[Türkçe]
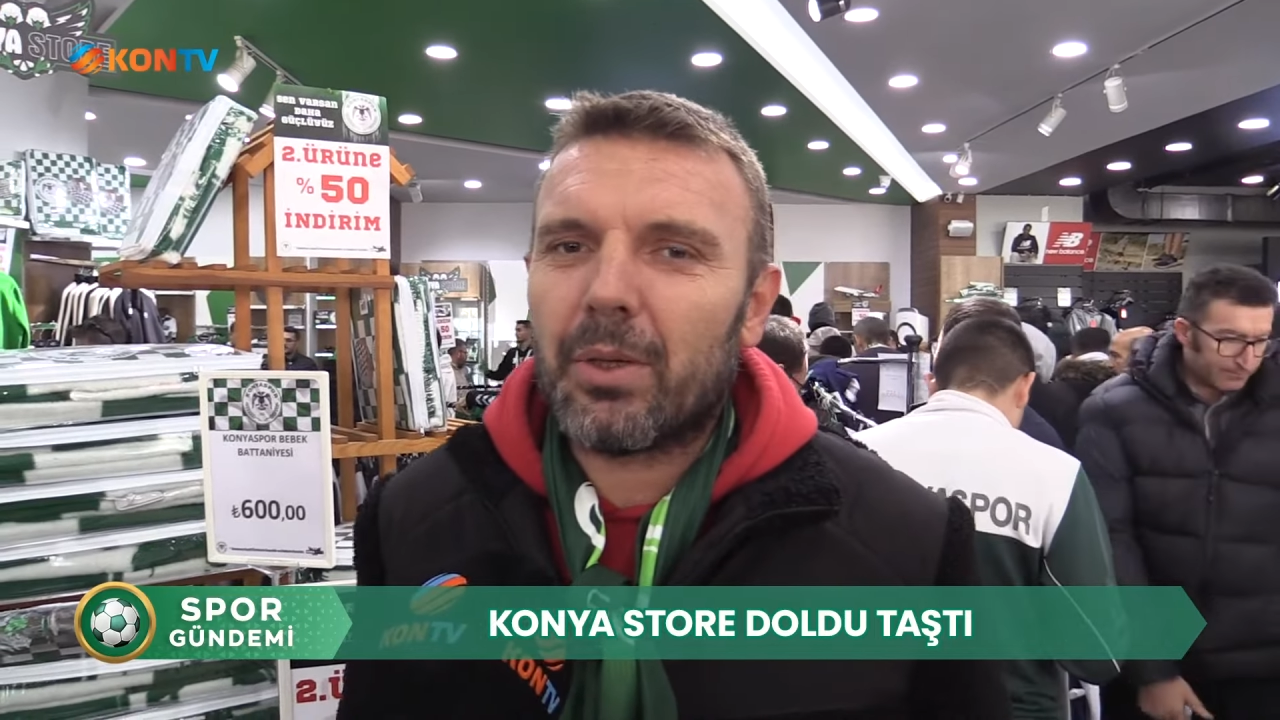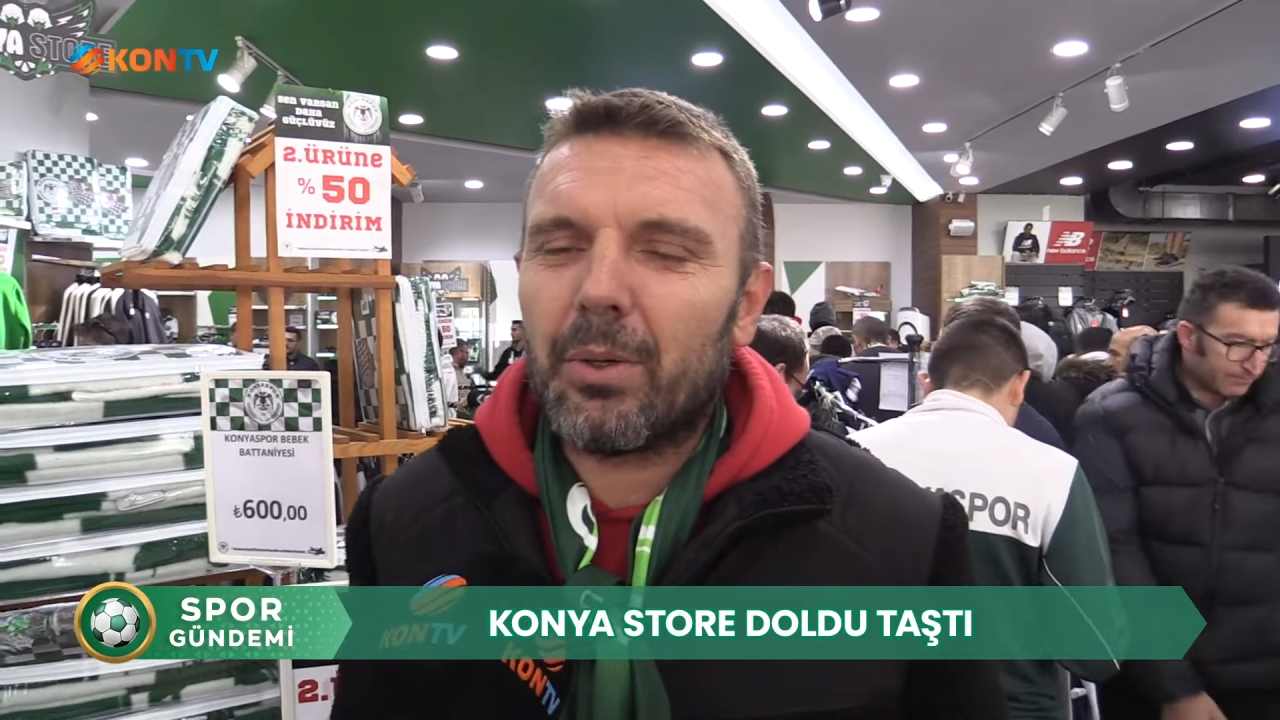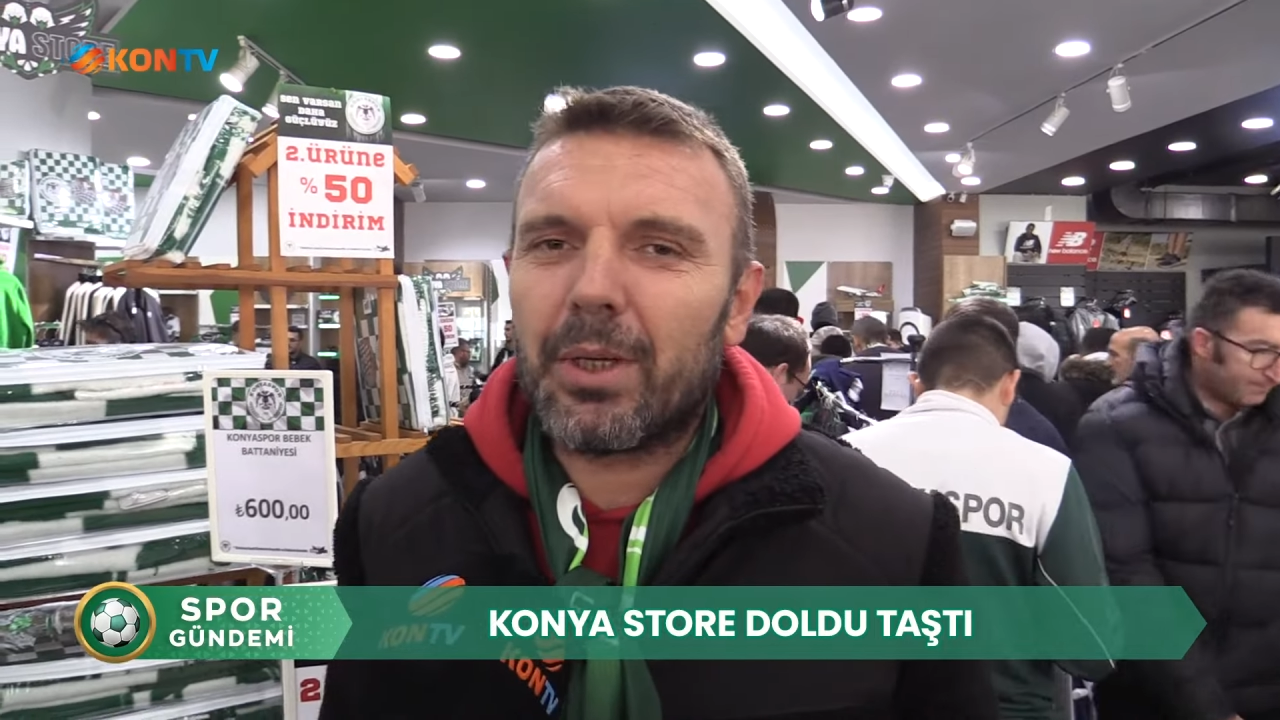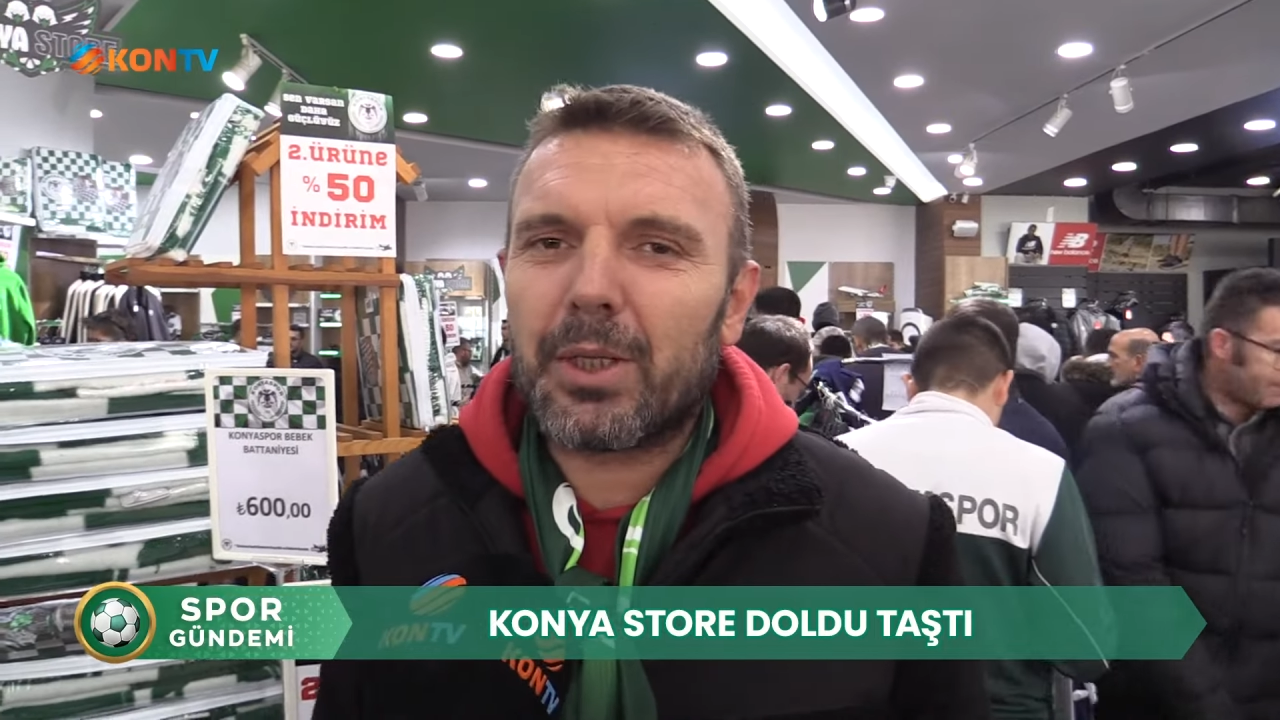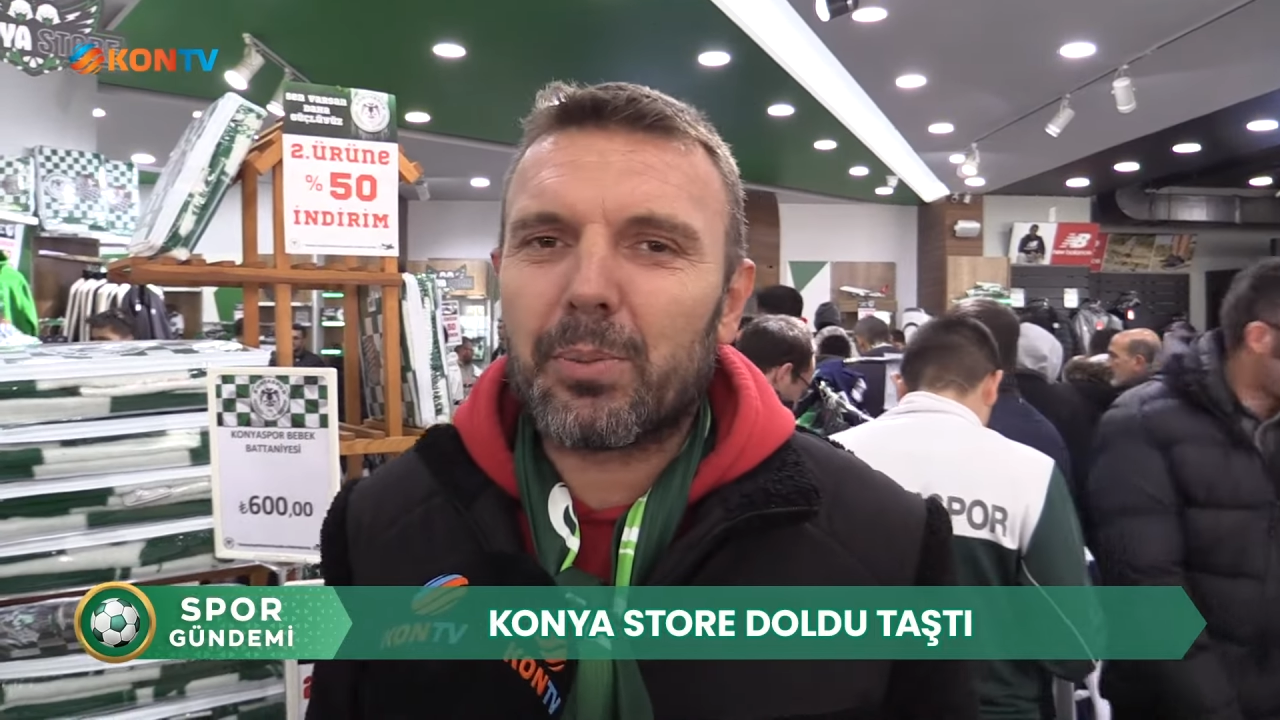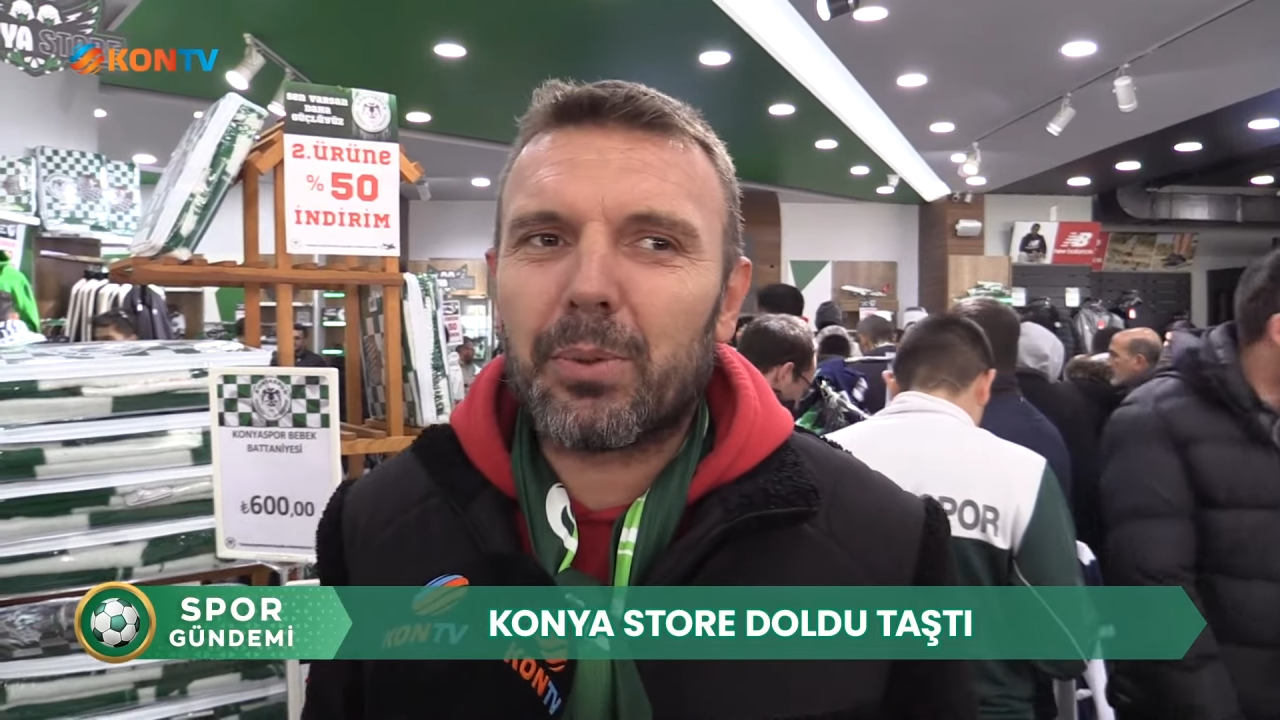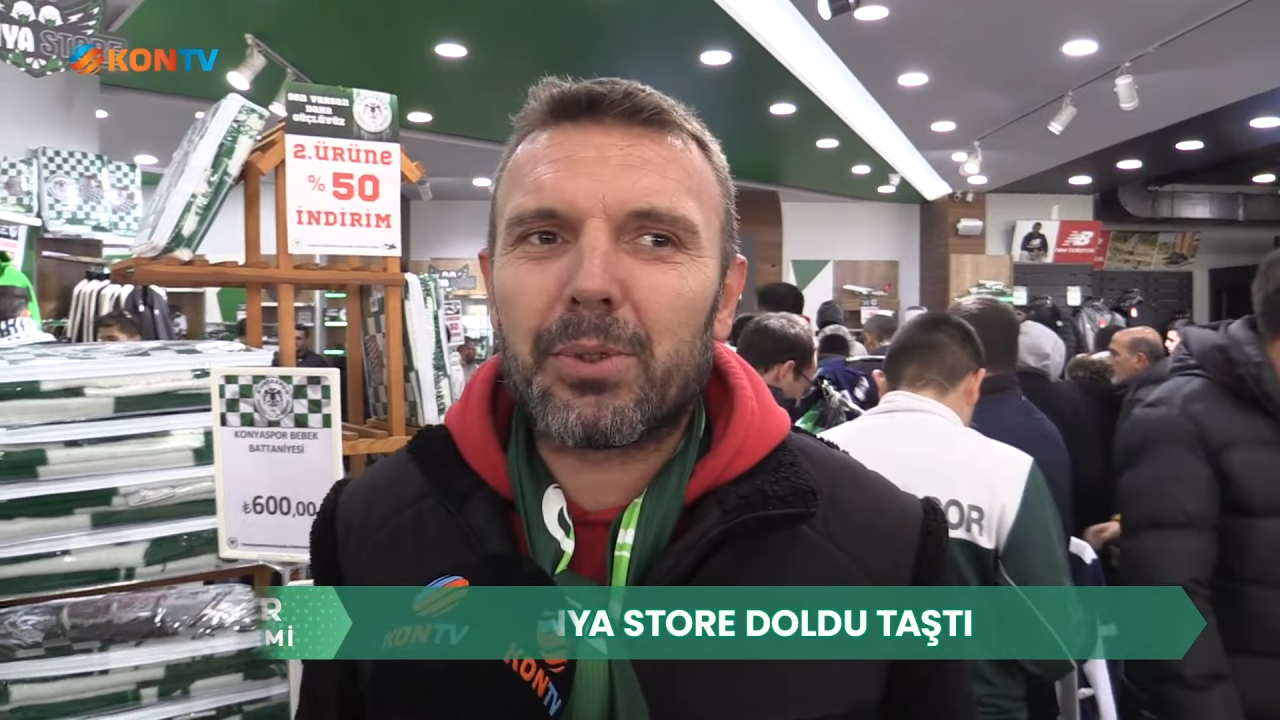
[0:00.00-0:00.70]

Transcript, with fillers: Konya Spor